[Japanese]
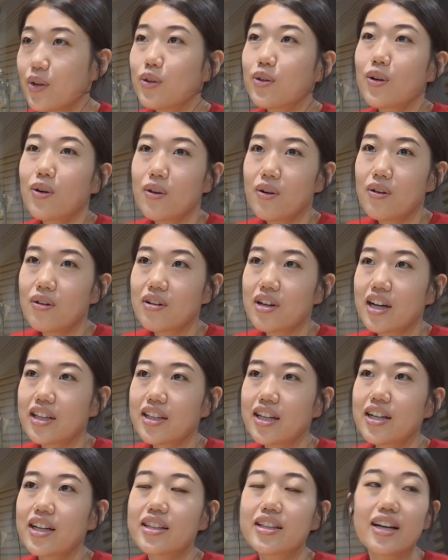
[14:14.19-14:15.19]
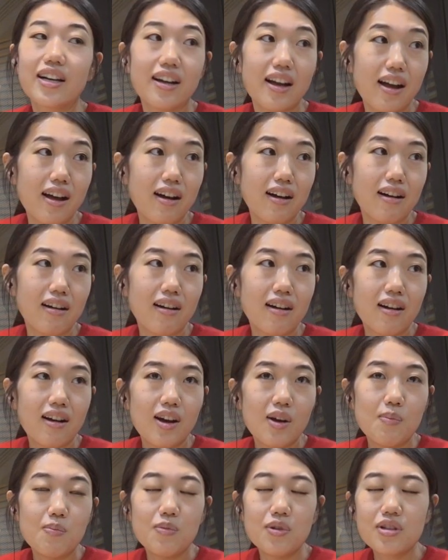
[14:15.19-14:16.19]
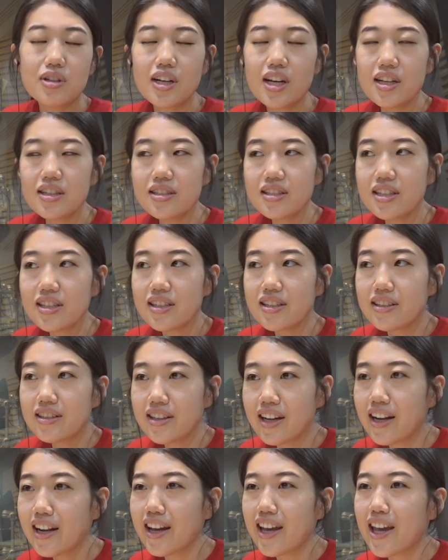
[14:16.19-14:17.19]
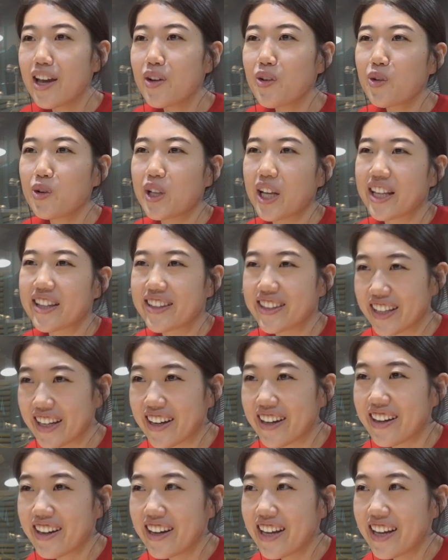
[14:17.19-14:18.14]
戸の方々が昔からエコだった